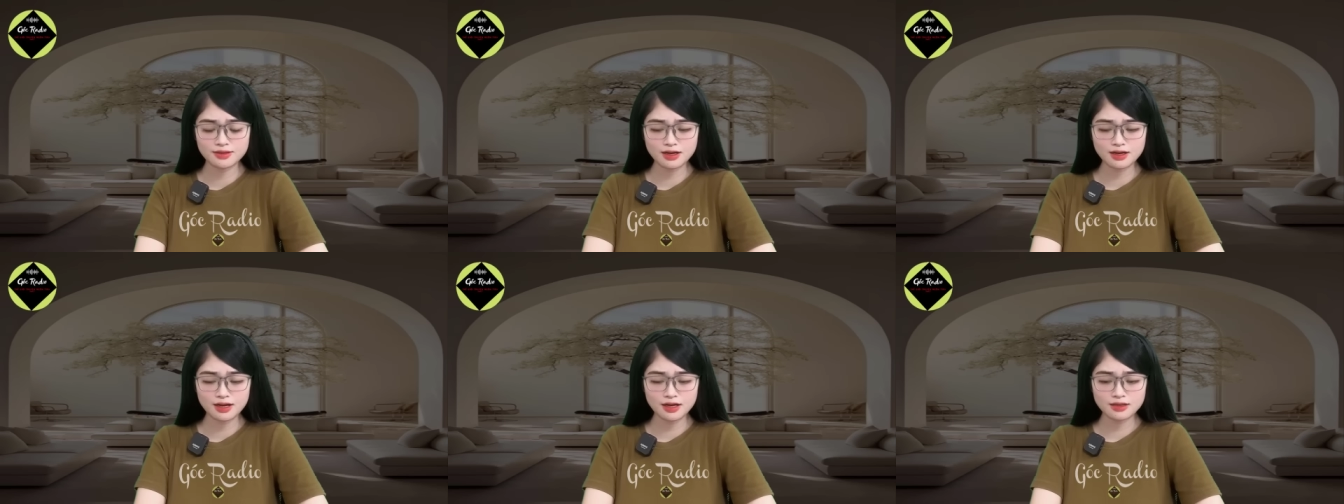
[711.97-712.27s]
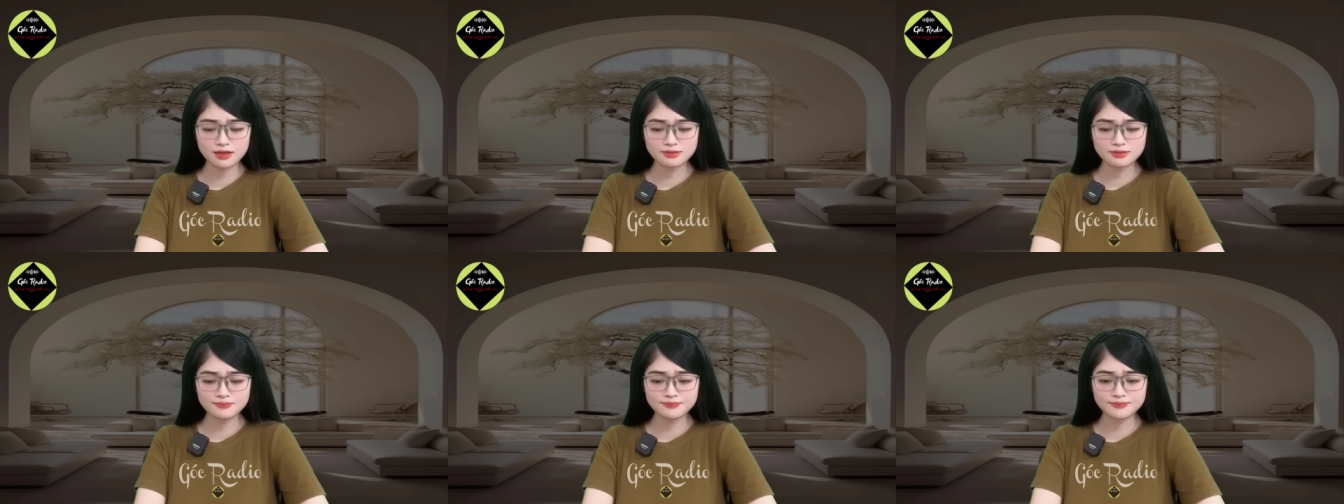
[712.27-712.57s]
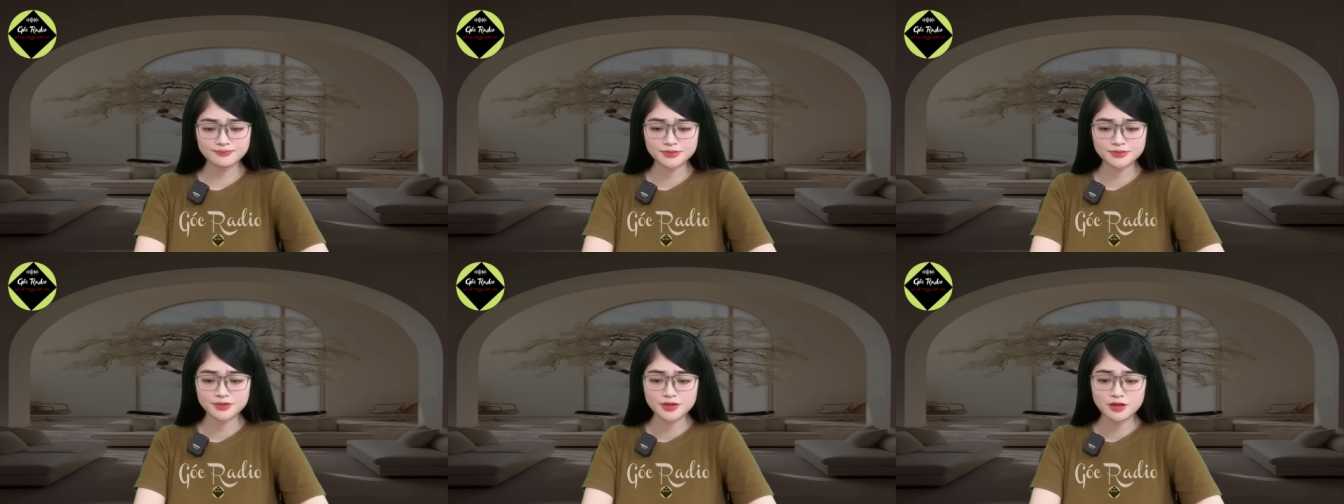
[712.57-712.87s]
Anh...
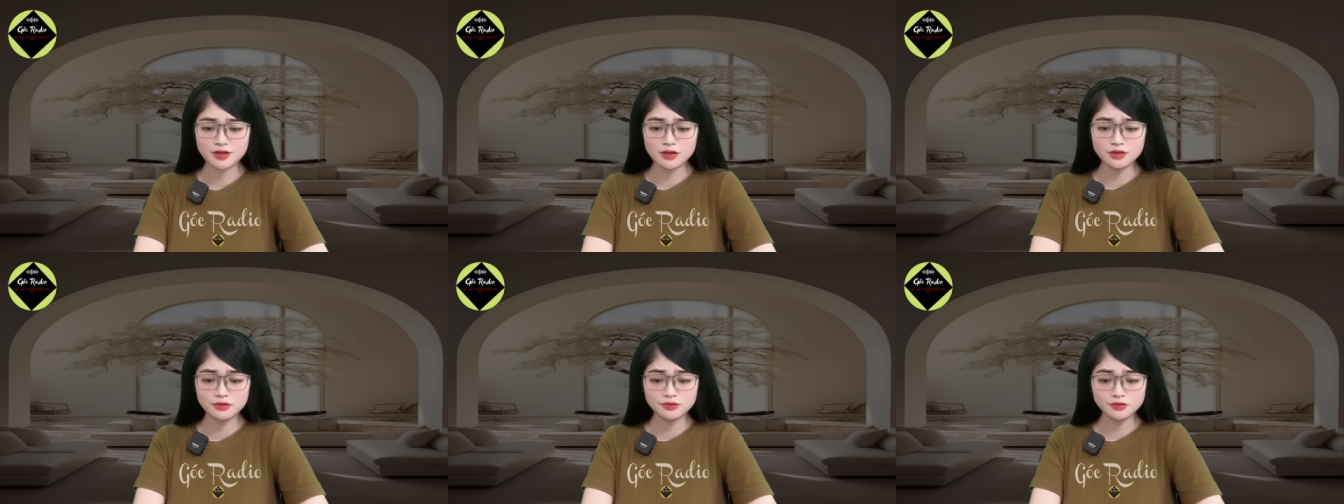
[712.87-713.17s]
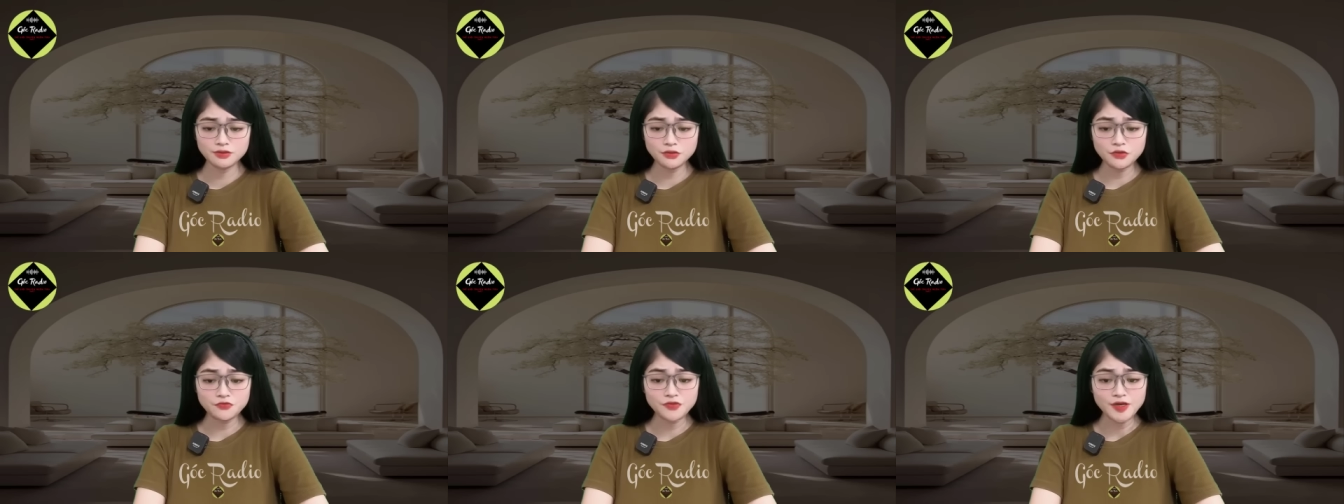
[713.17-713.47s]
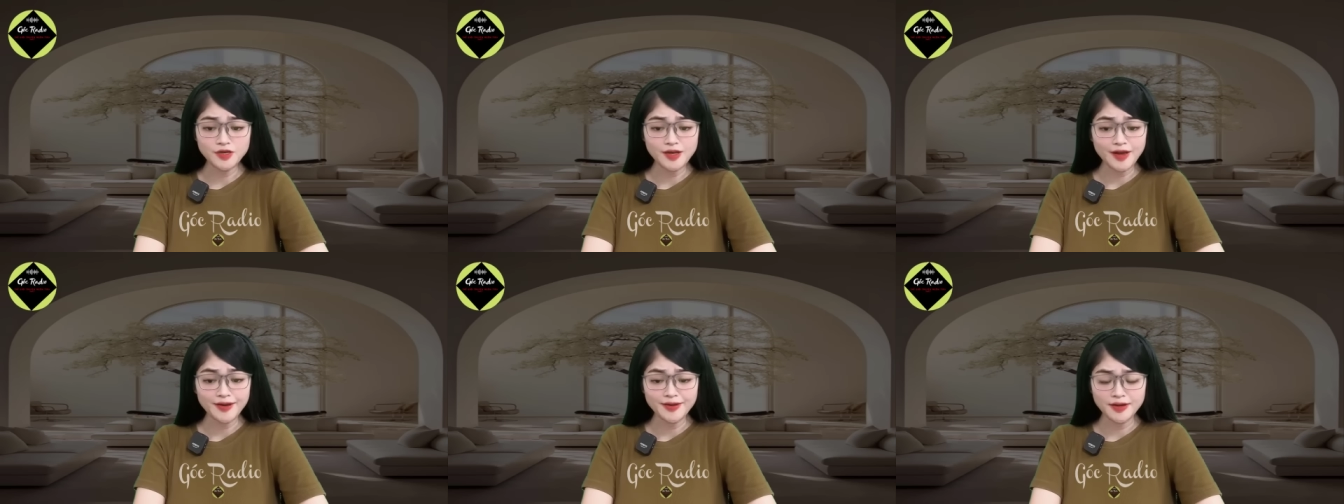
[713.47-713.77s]
có phải
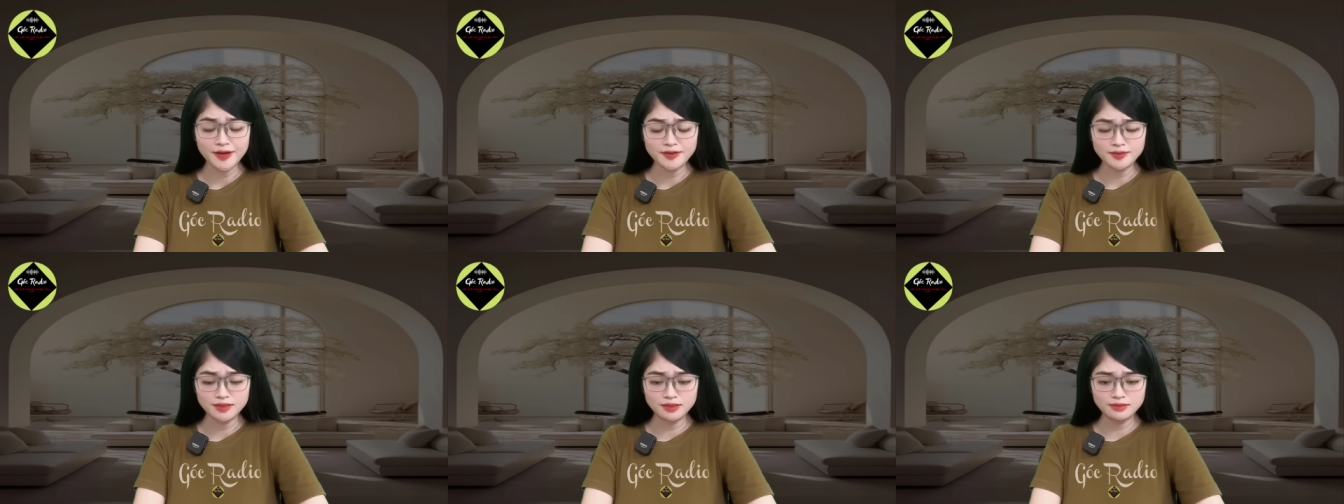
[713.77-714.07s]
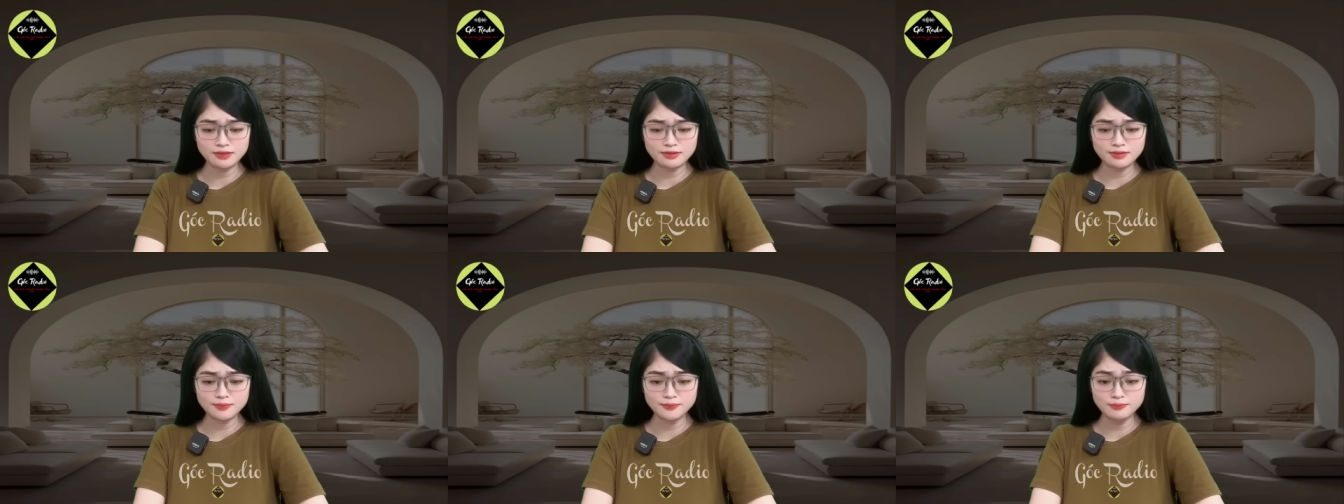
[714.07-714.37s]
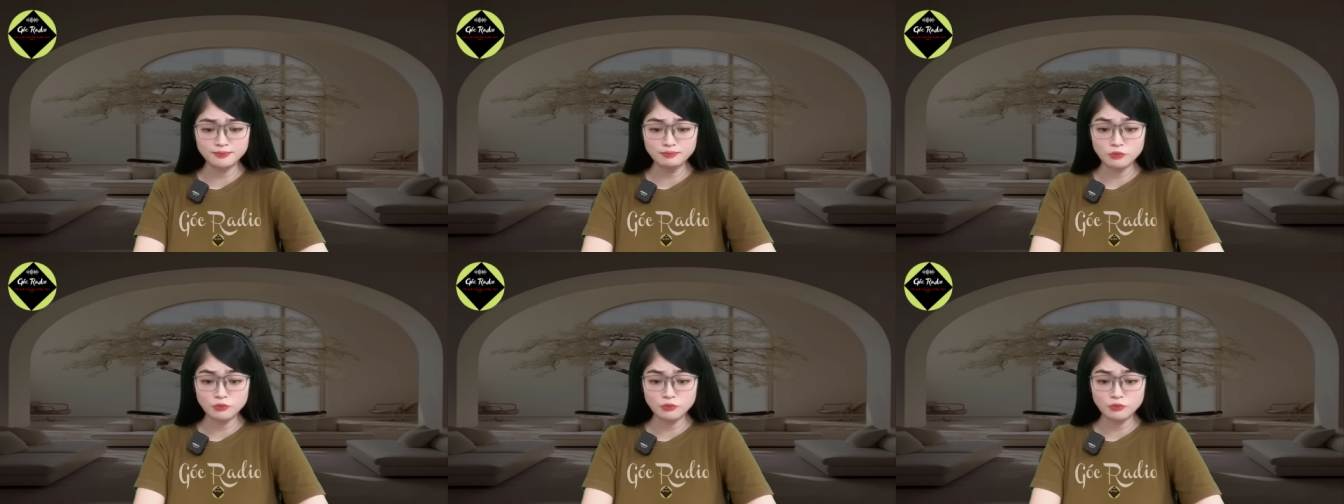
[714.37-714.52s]
là anh đang cần